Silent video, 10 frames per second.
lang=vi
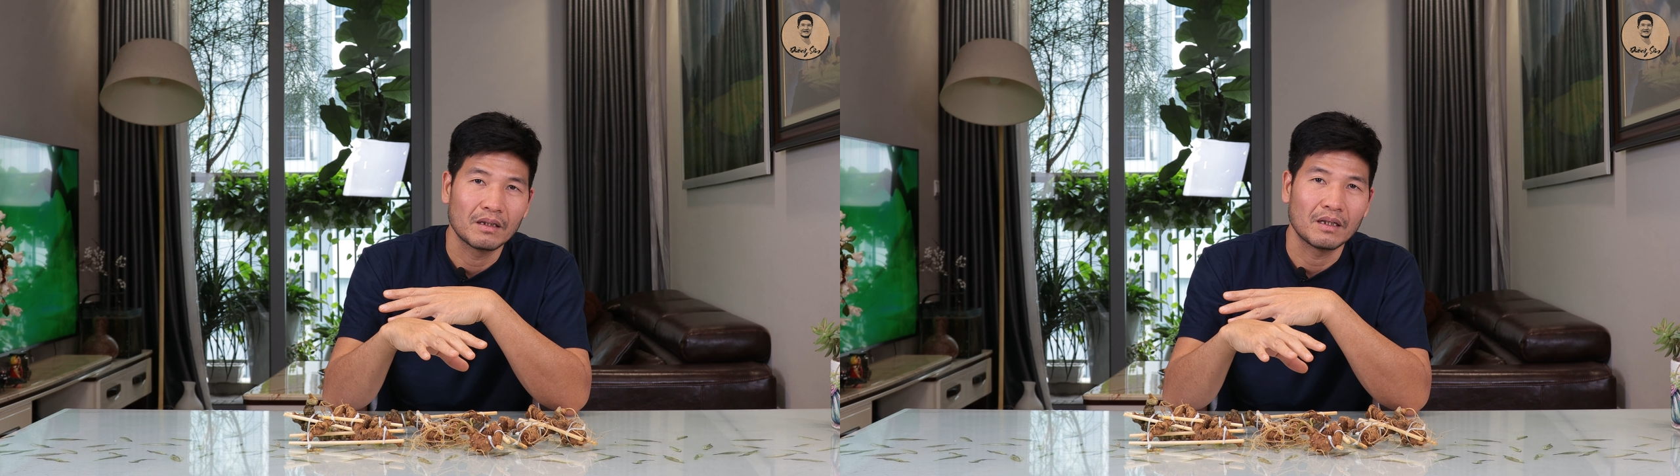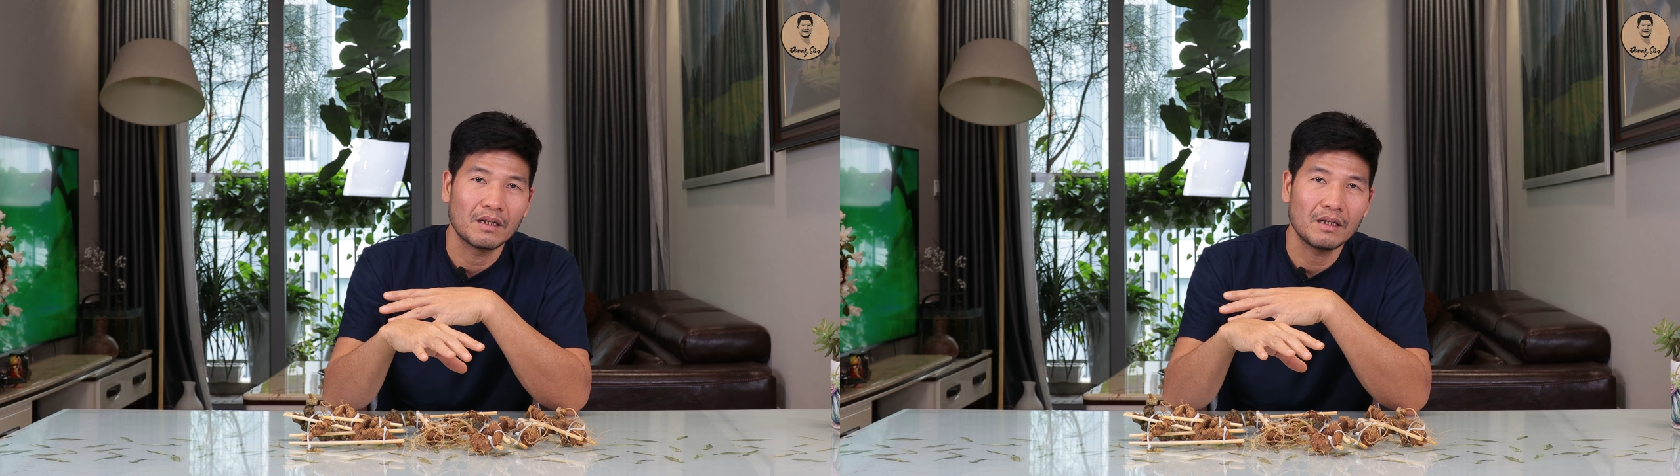
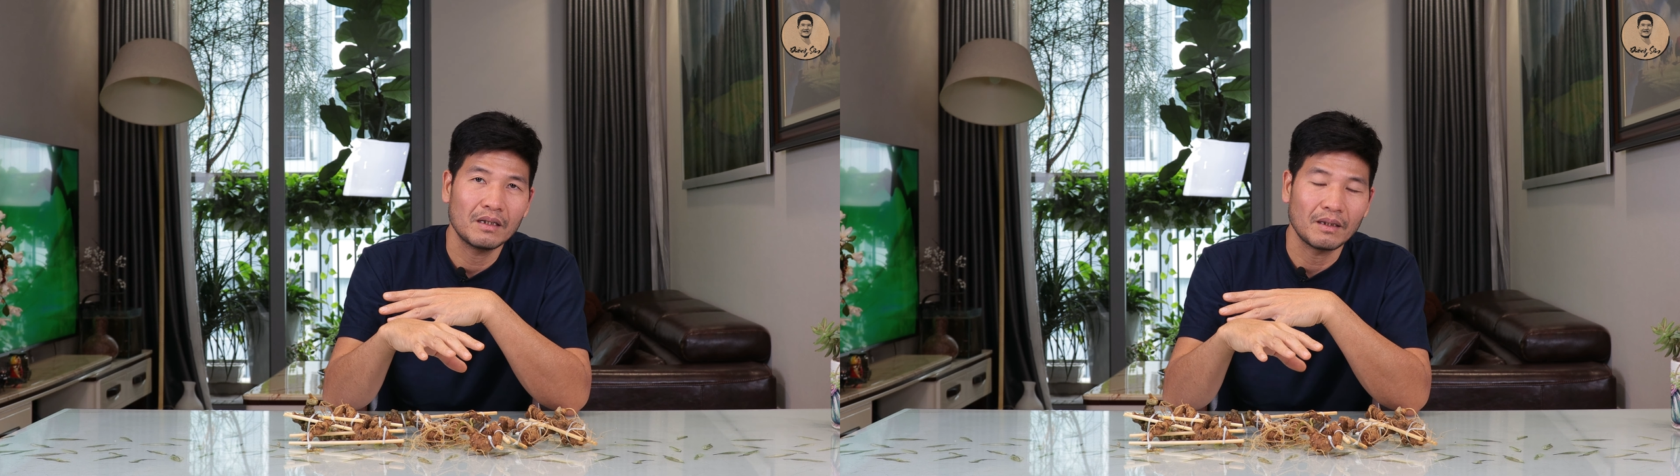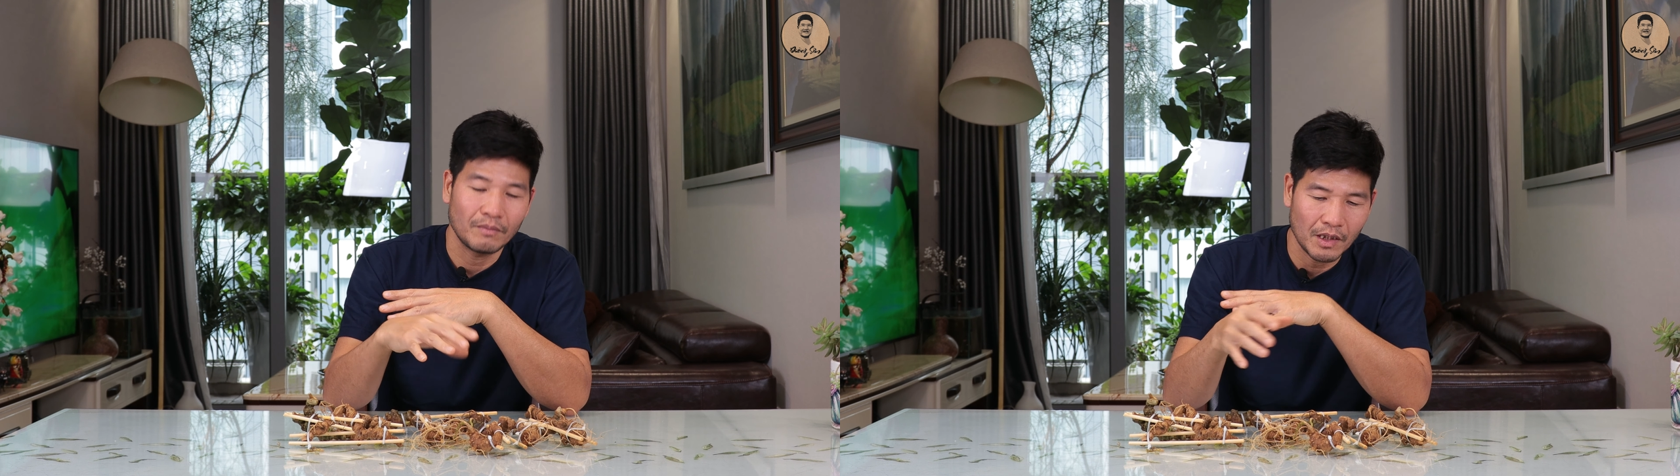
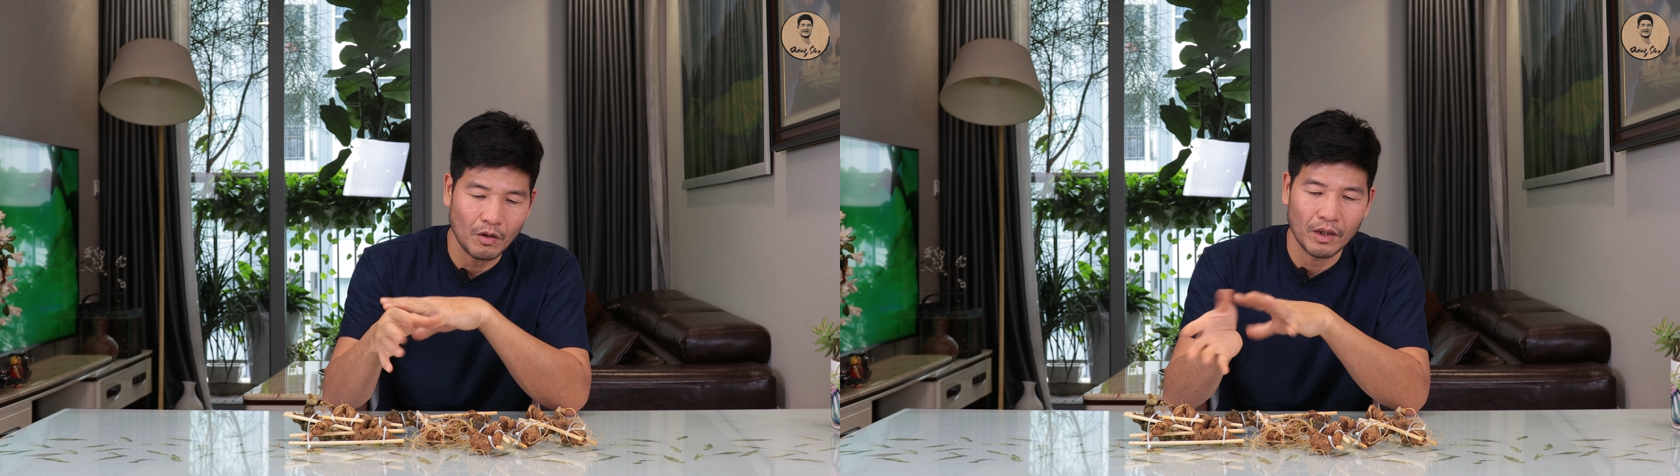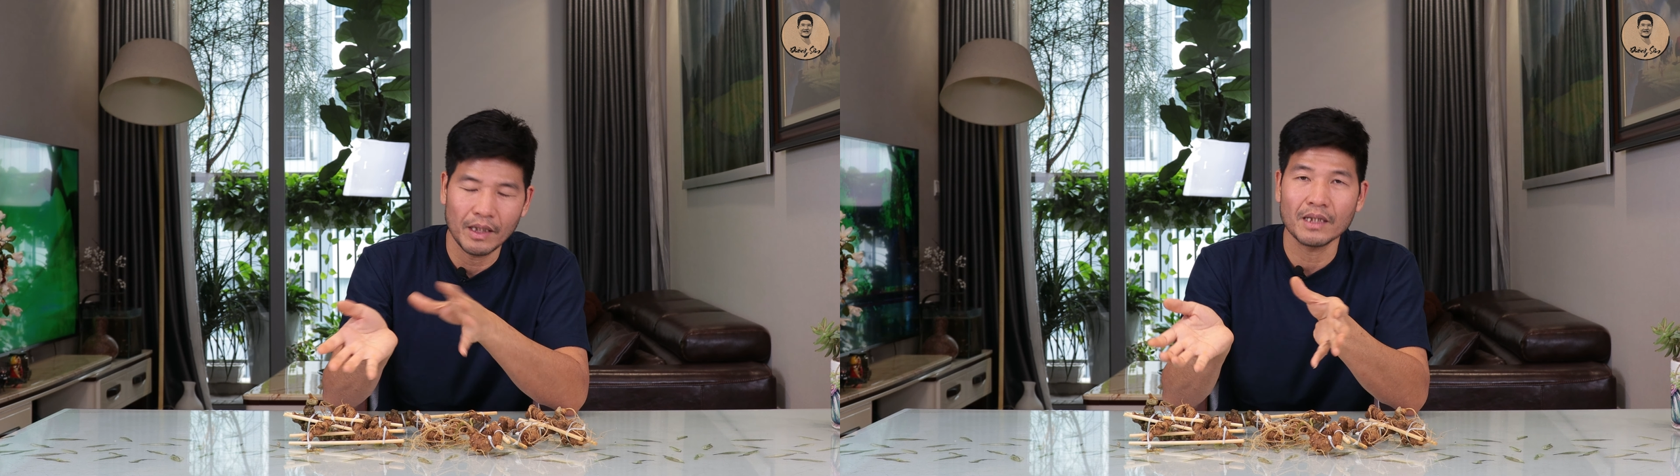Đấy, thậm chí
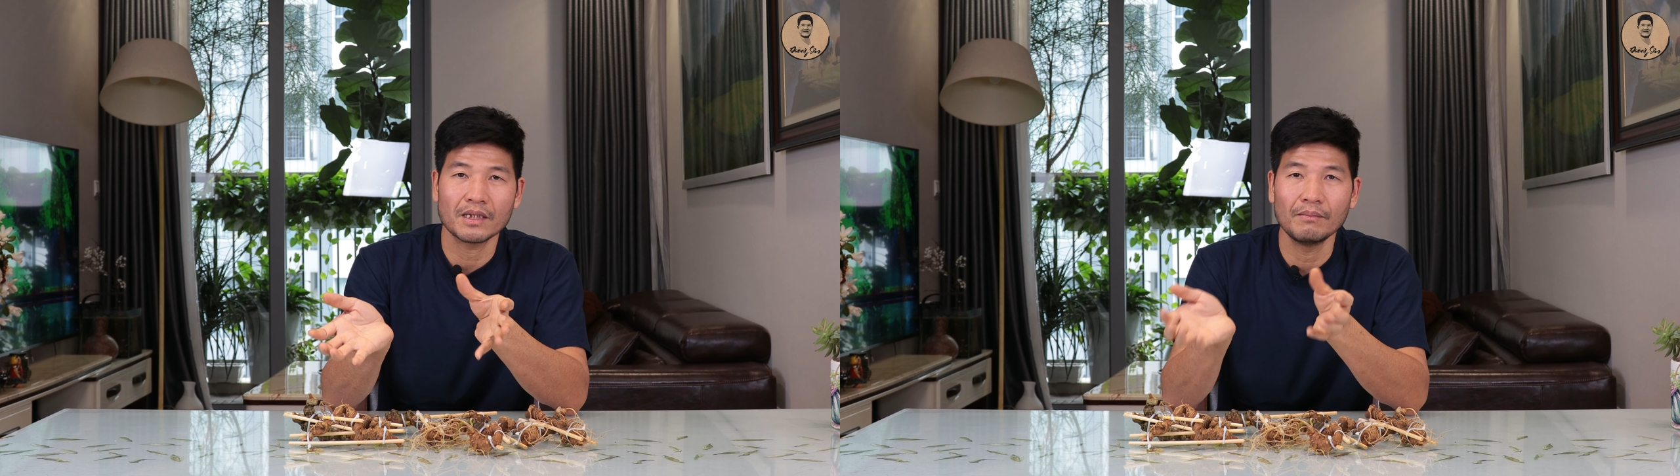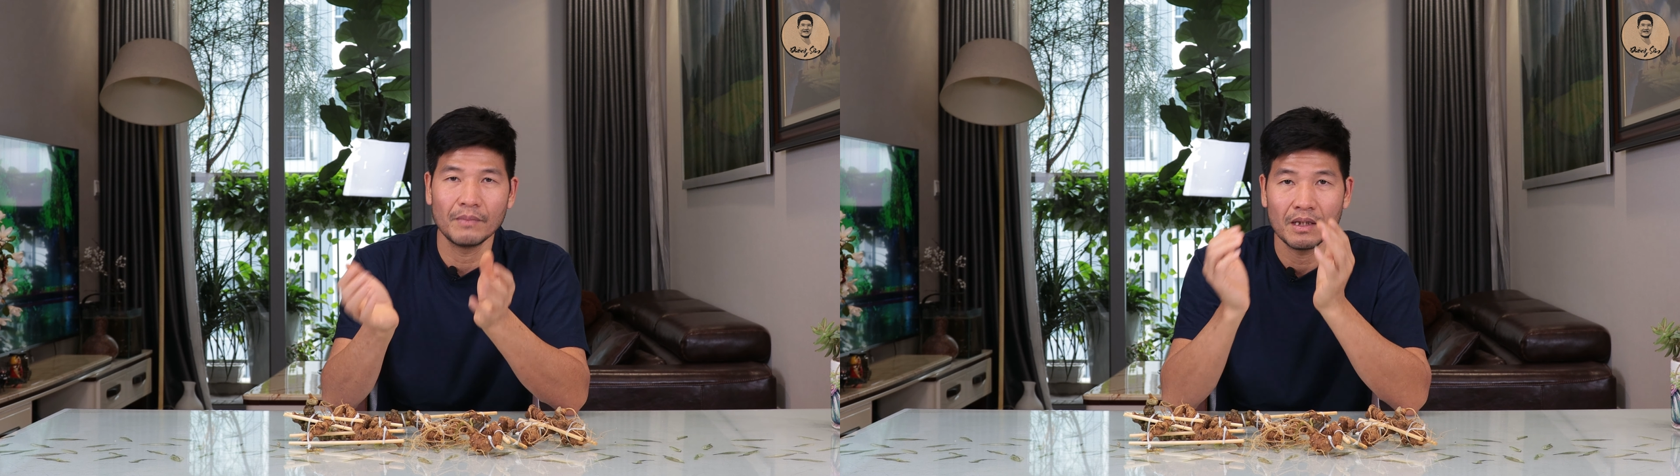là họ nghĩ là
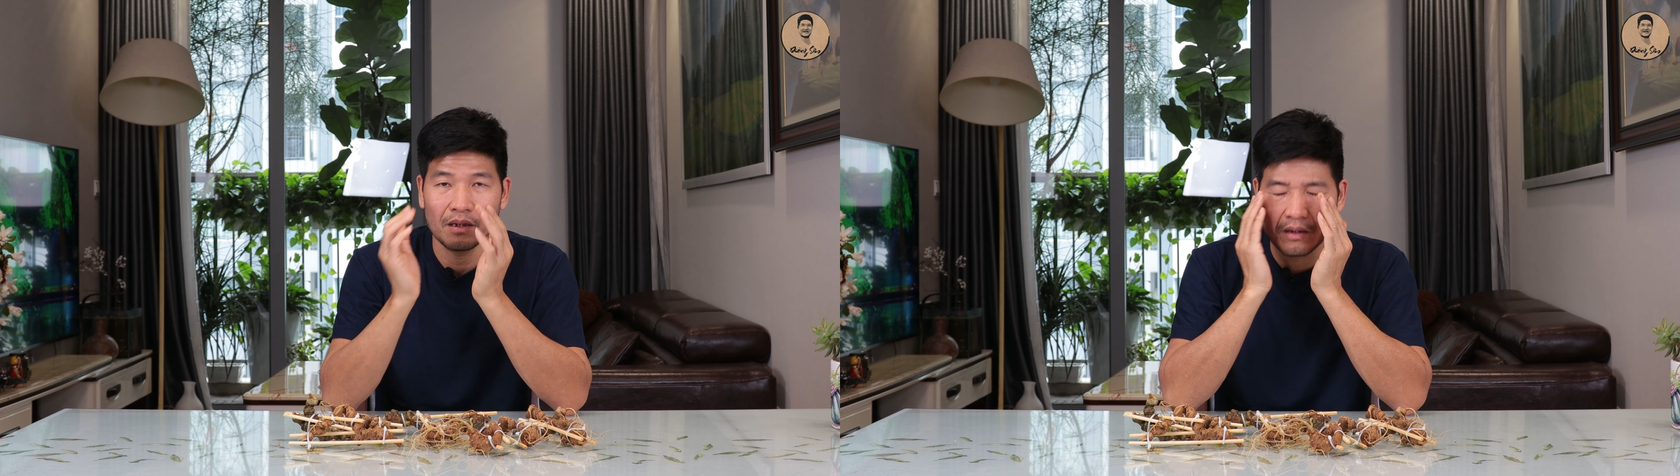sâm mà